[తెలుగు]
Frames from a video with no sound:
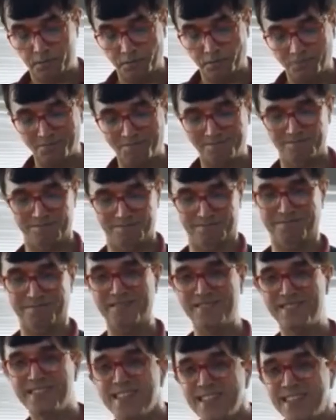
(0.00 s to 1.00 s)
మూవీ
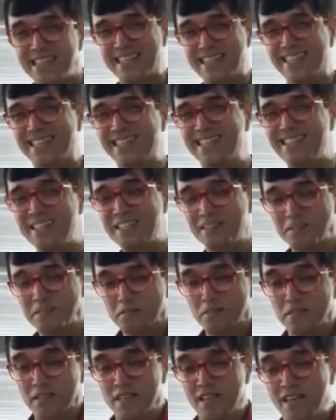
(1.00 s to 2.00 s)
సచిన్ యాడి దర్శకత్వంలో